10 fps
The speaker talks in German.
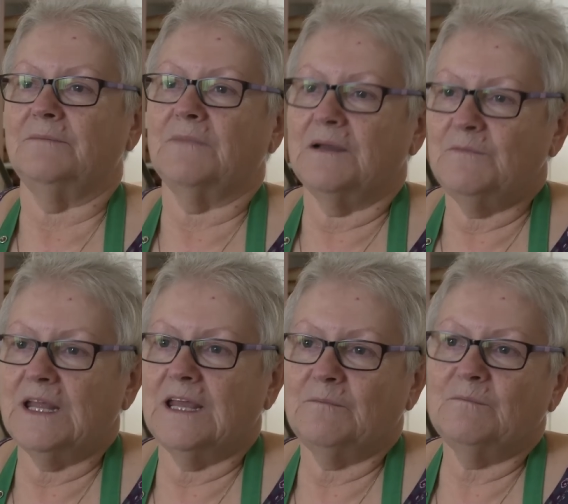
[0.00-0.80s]
in meinem
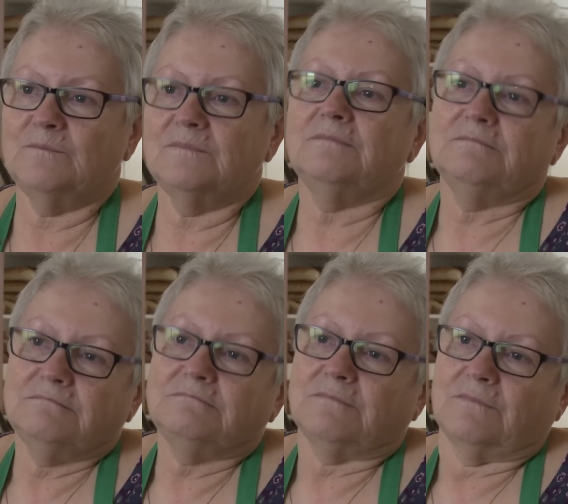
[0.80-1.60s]
Leben
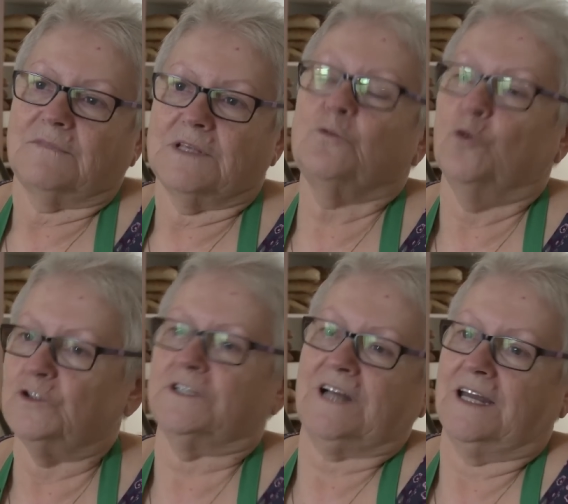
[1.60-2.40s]

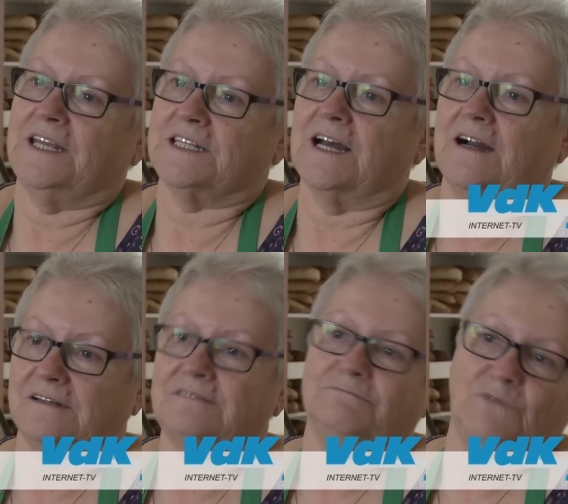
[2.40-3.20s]
gut, kann ich
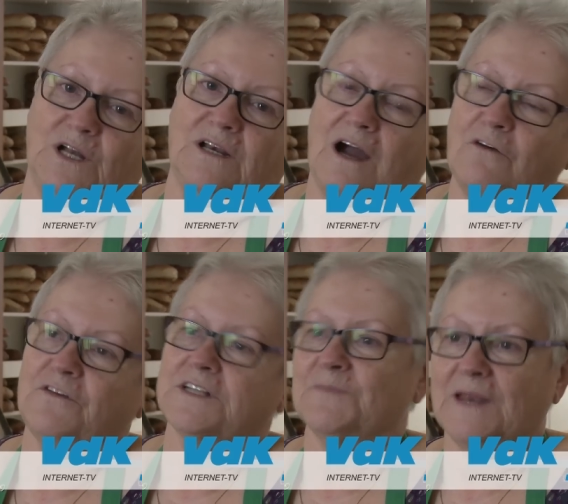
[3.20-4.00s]
sagen. Mal
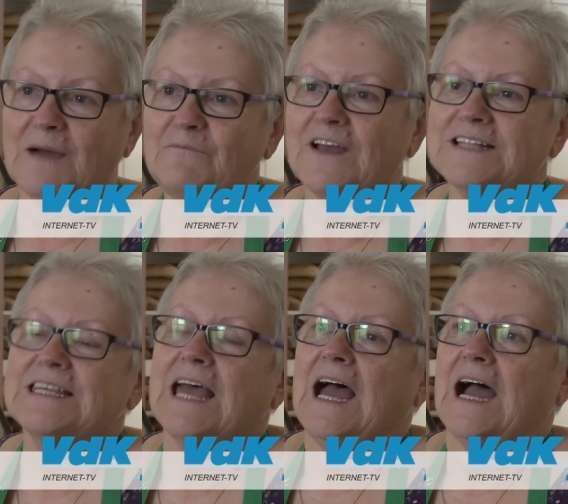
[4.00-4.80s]
aufwärts, mal
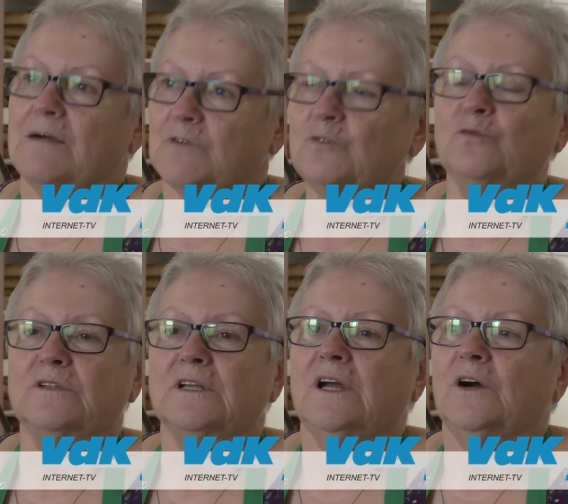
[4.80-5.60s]
abwärts, aber gut.
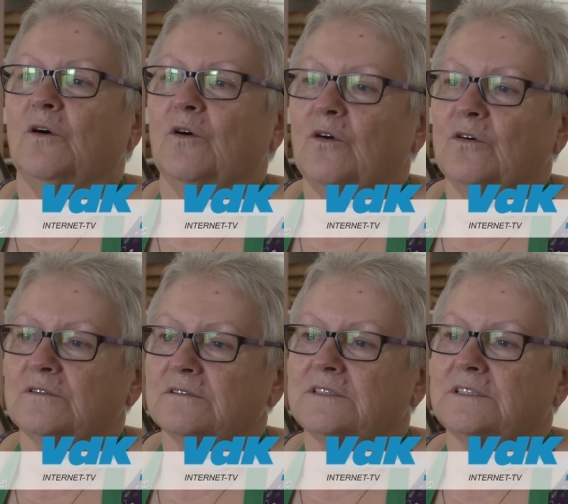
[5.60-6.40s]

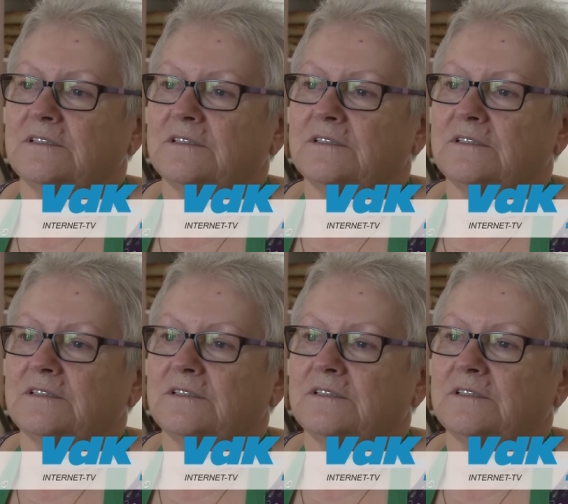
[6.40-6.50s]
Und